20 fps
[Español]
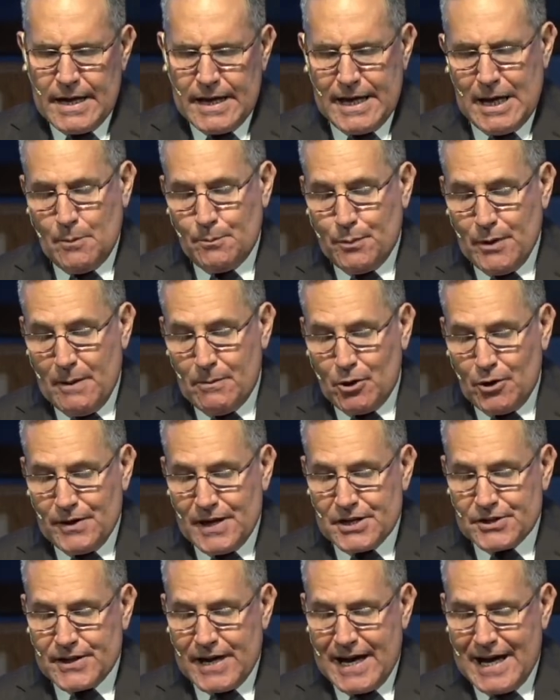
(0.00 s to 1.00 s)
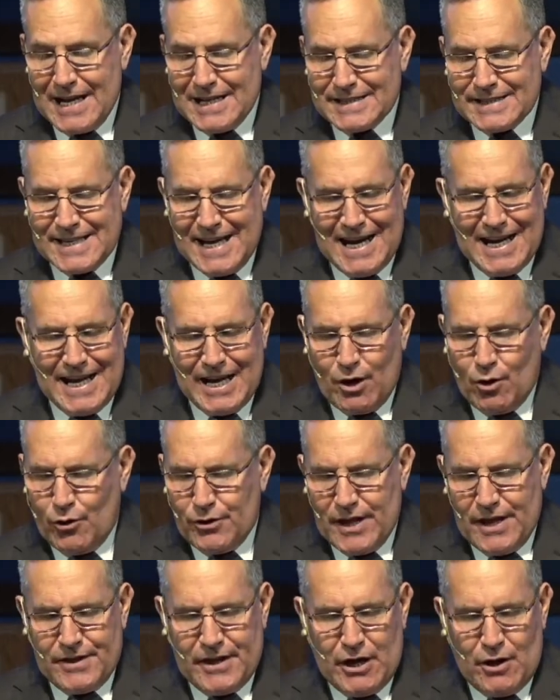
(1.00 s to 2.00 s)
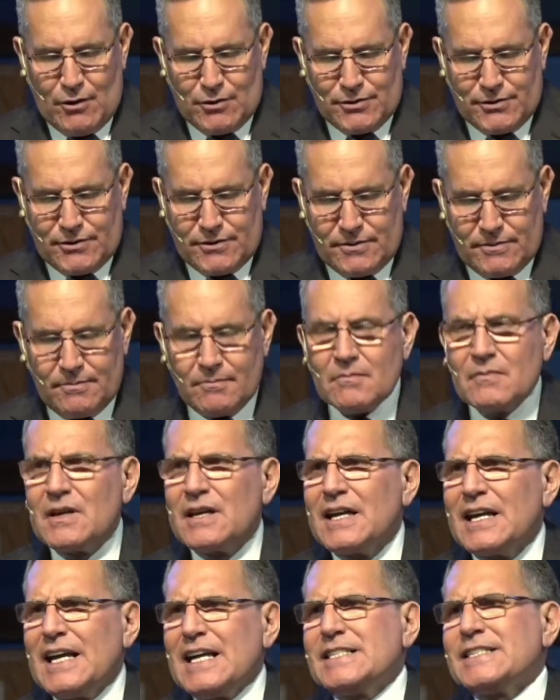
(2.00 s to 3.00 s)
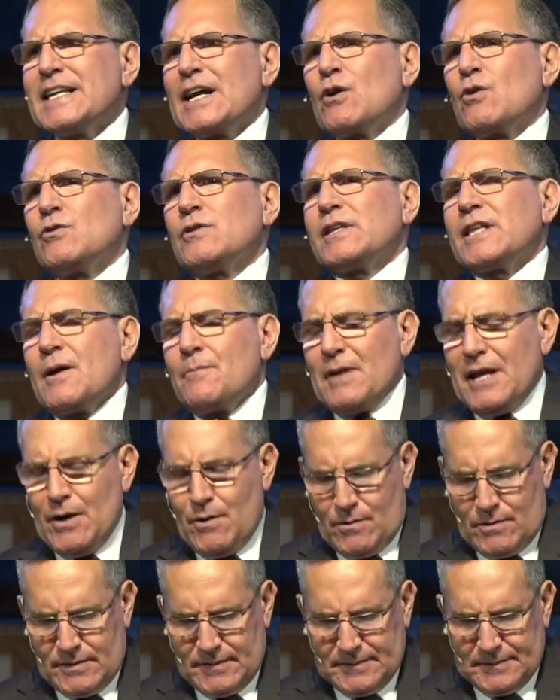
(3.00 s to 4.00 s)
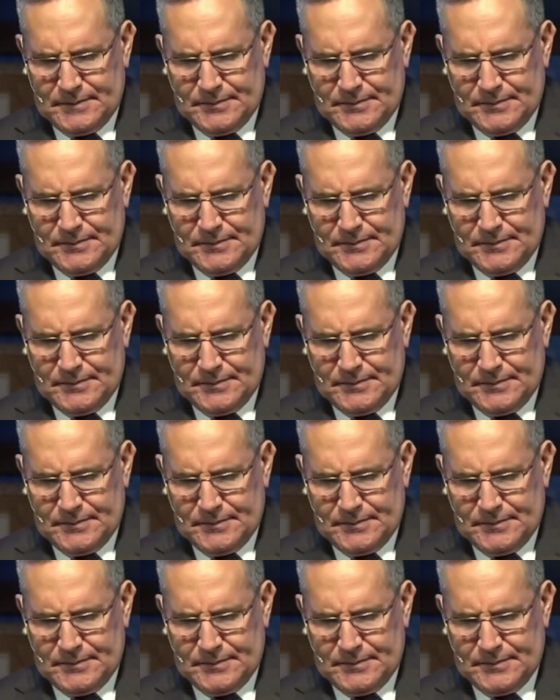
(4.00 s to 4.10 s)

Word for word: y el pueblo de Israel se alejó de Dios y se contaminó.